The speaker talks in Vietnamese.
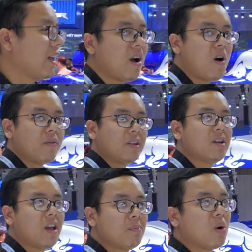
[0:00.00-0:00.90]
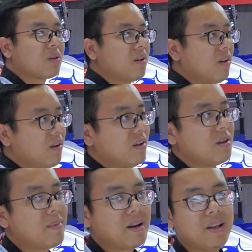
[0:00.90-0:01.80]
hay ho về chiếc F1
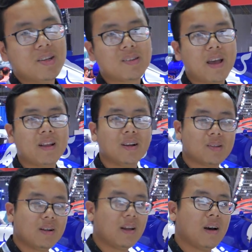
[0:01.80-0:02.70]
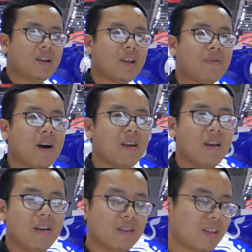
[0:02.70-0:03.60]
nhưng mà đây chiếc xe thực sự là hơi xa vời
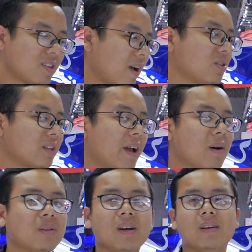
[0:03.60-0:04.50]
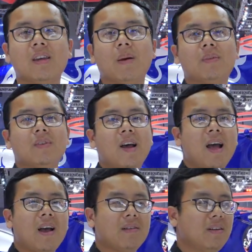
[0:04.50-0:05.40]
tại sao chúng ta không thử kiểm
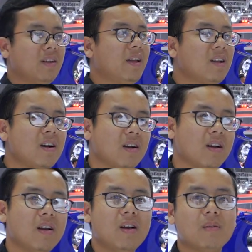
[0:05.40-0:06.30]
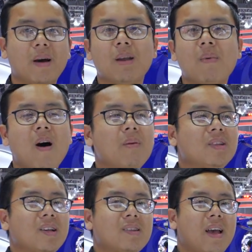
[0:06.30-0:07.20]
tra hay thử máy mò một
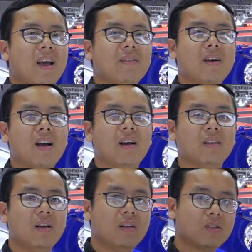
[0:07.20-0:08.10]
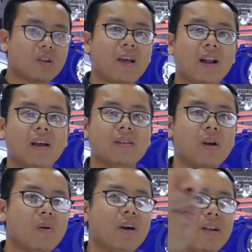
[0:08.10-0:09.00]
chiếc xe mà rõ ràng là
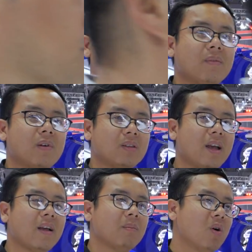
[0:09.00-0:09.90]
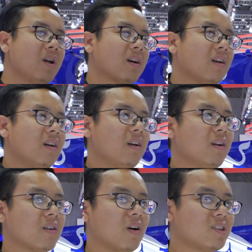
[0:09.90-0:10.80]
nhiều người Việt Nam có thể mua được
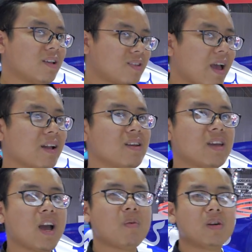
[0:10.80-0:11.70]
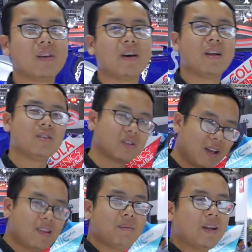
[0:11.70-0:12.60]
nó sẽ rẻ như Kia Morning vậy chúng
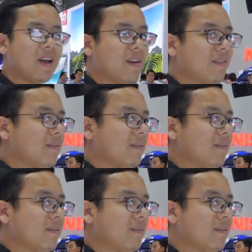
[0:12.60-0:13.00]
ta sang bên này